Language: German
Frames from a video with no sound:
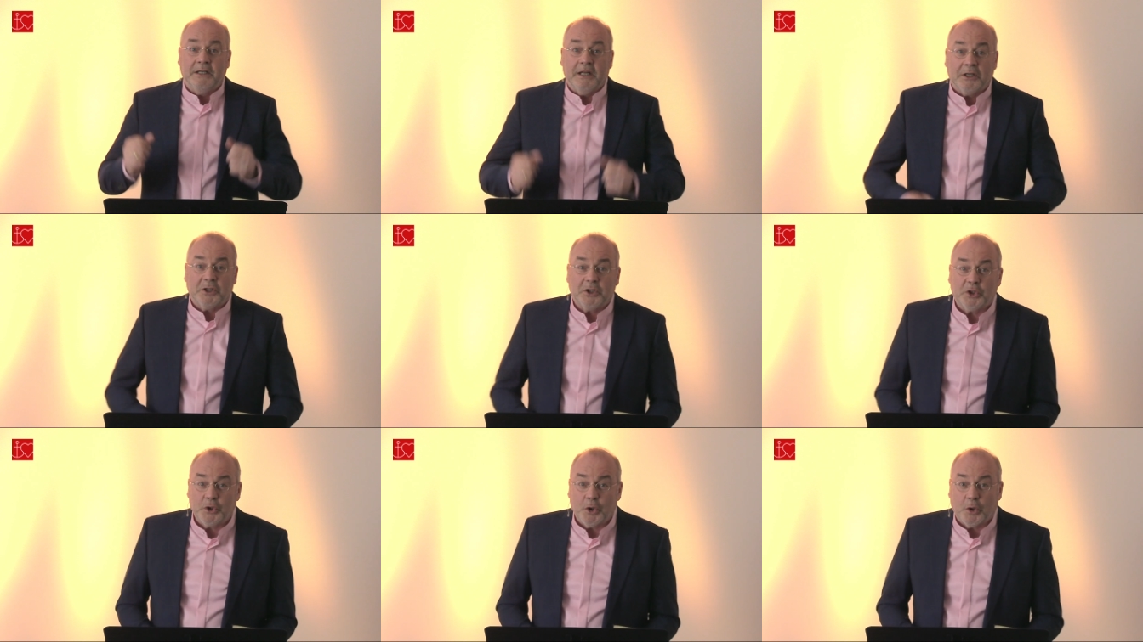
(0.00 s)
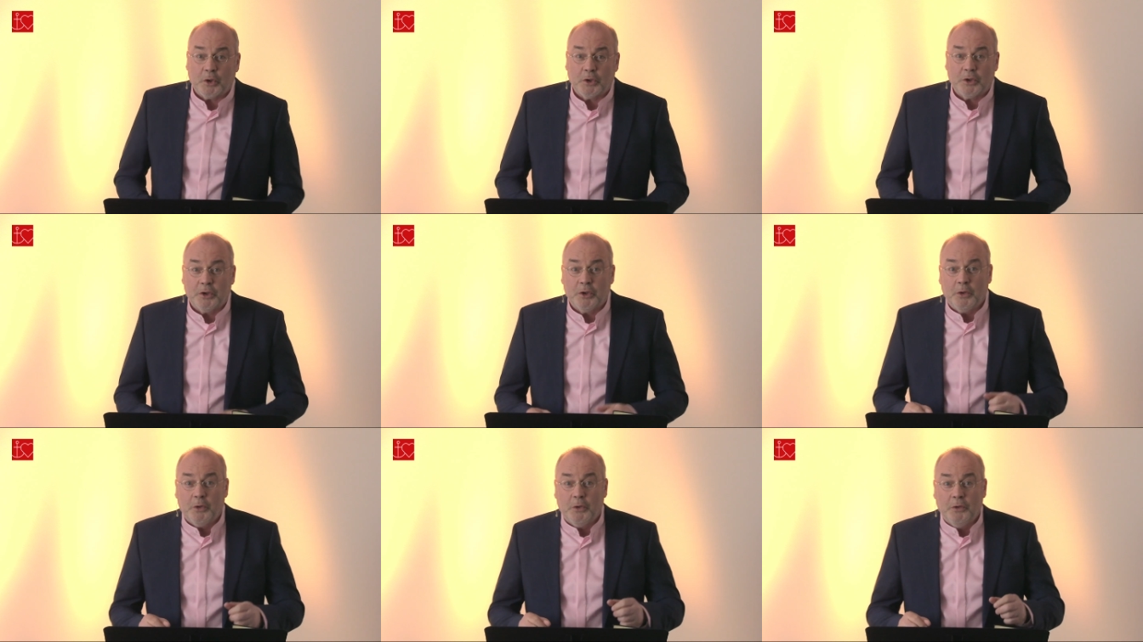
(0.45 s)
Da
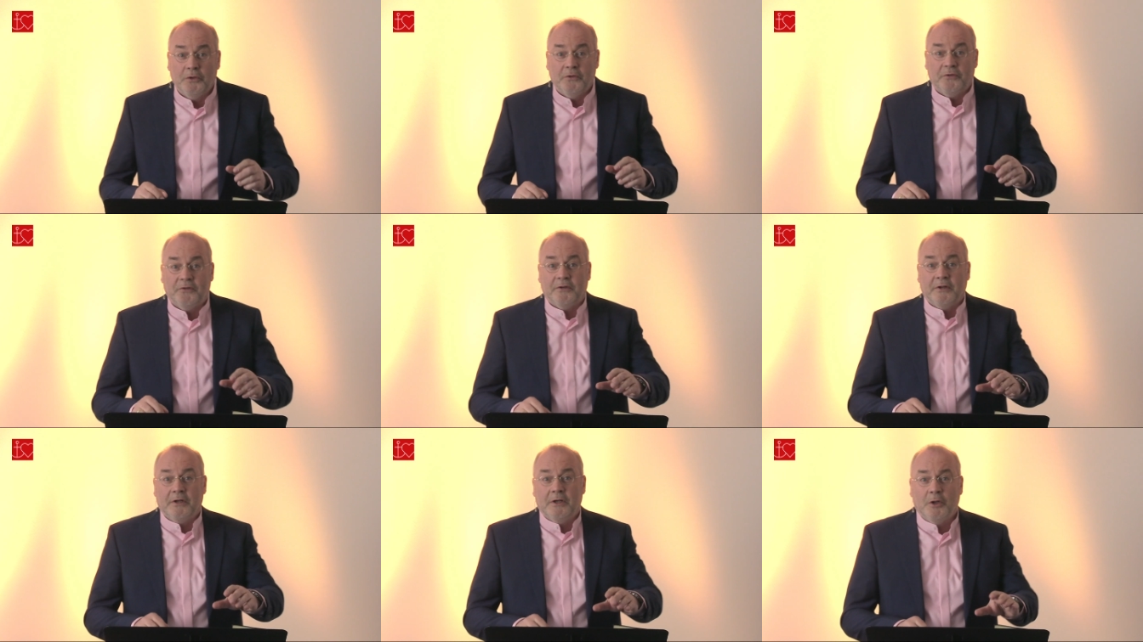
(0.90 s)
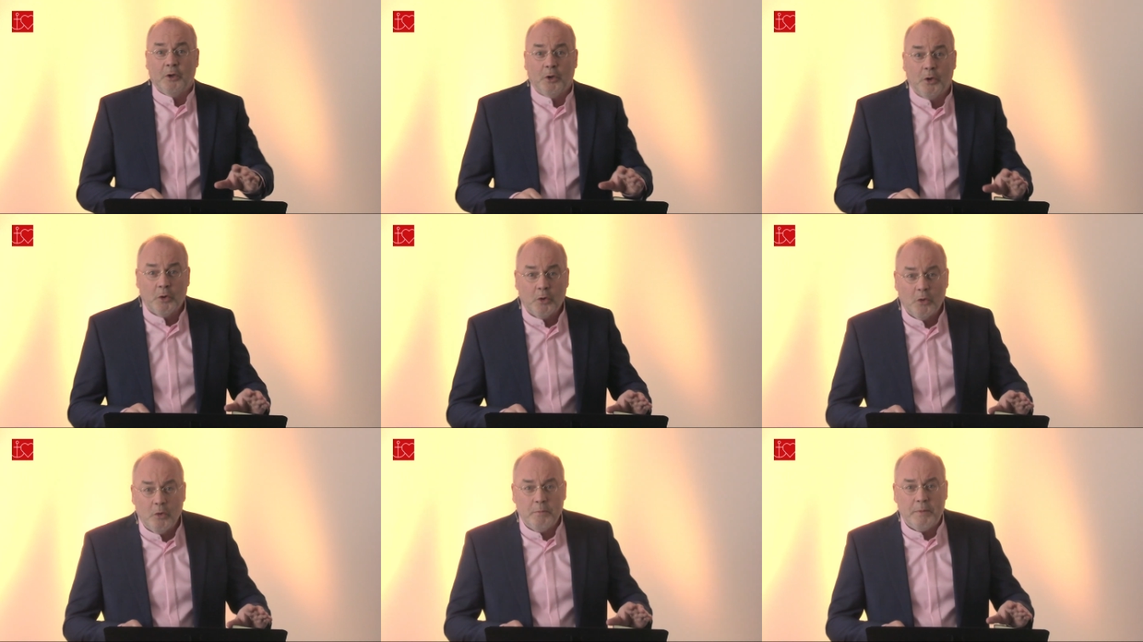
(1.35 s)
stockte uns in
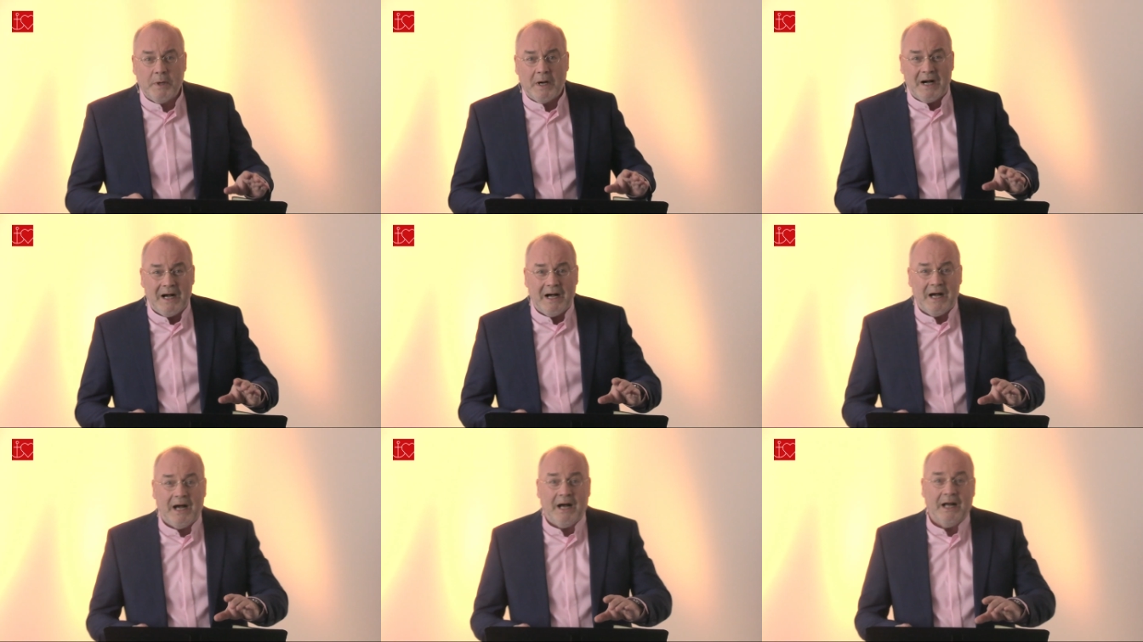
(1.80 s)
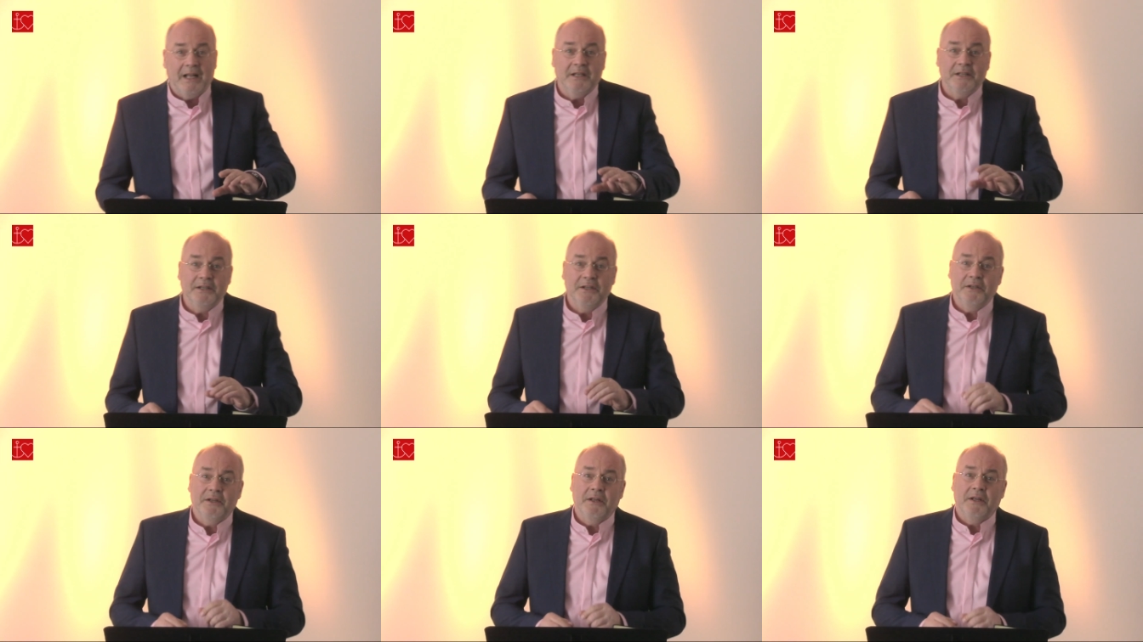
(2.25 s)
Europa
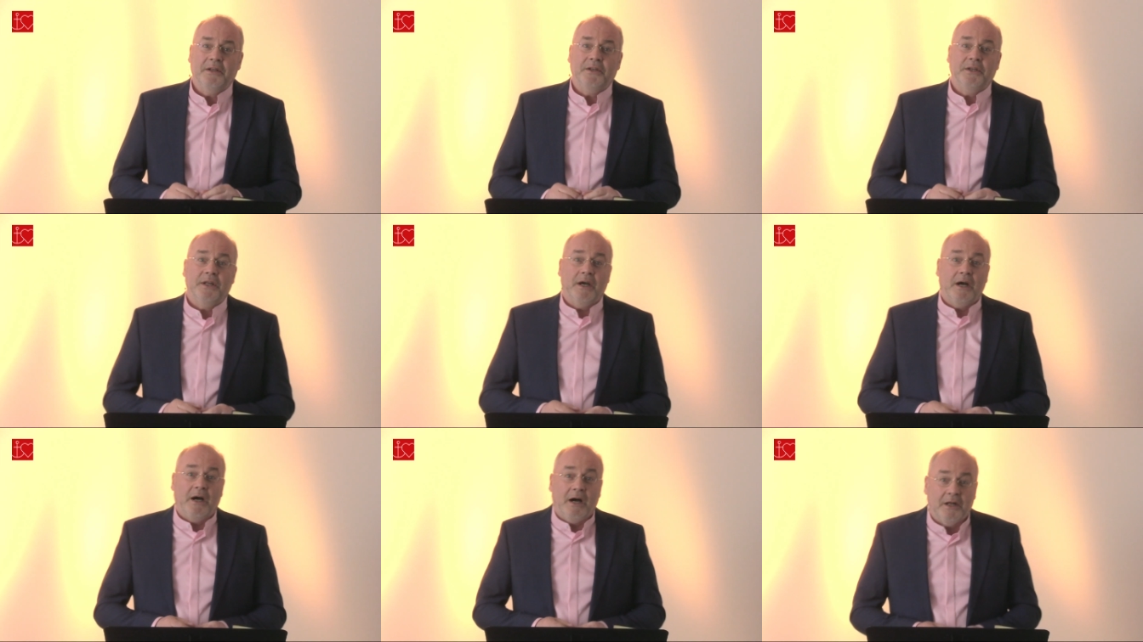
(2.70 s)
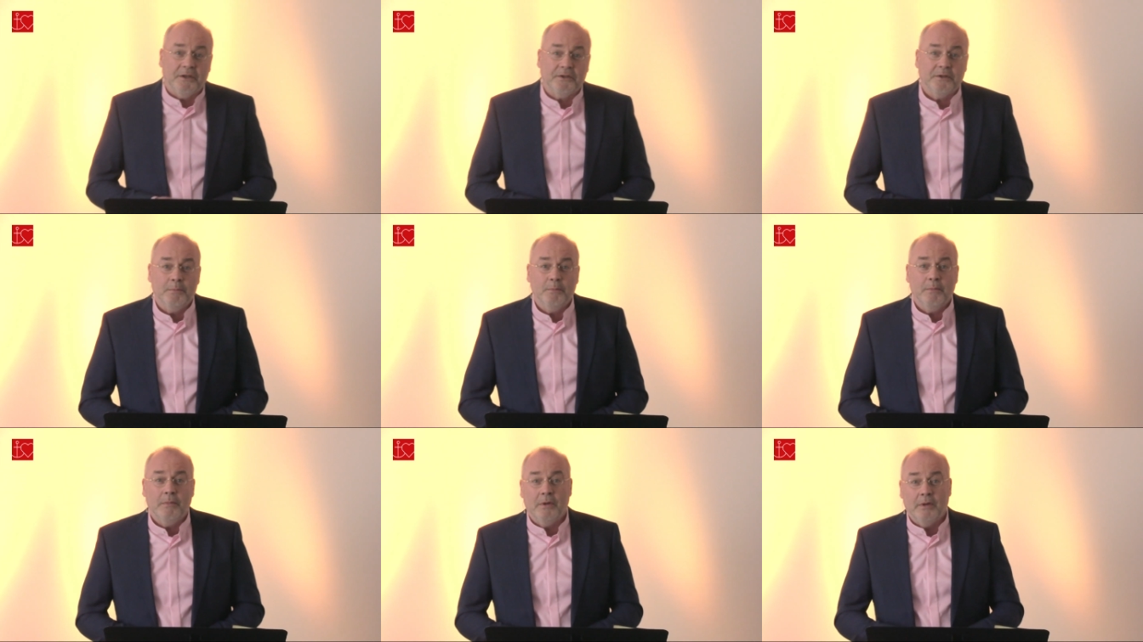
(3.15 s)
allen der
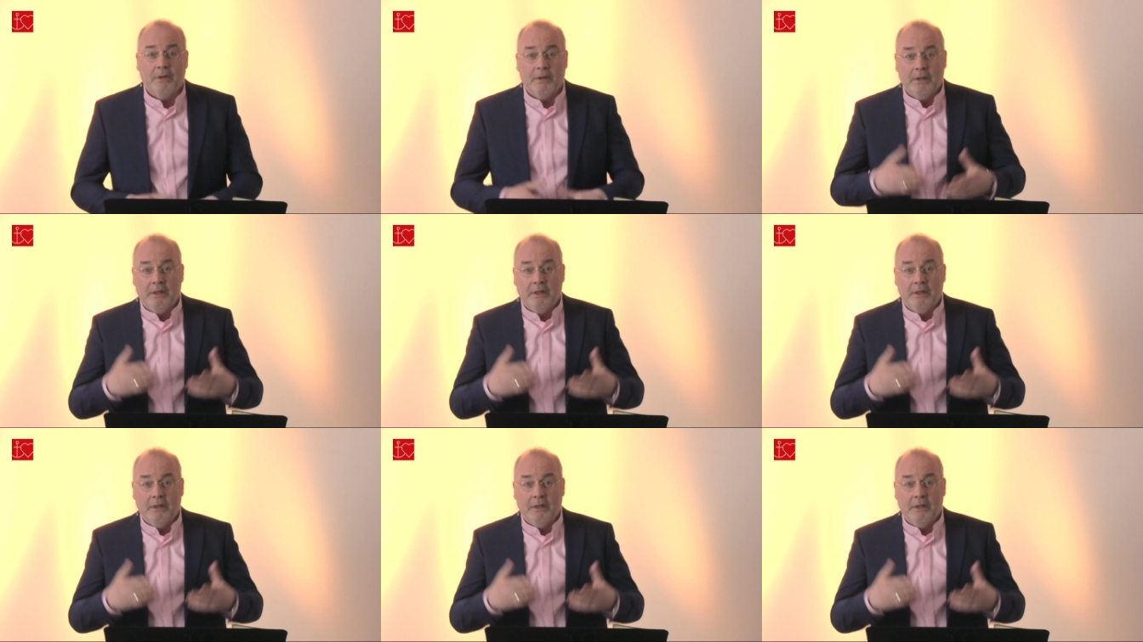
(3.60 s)
Atem.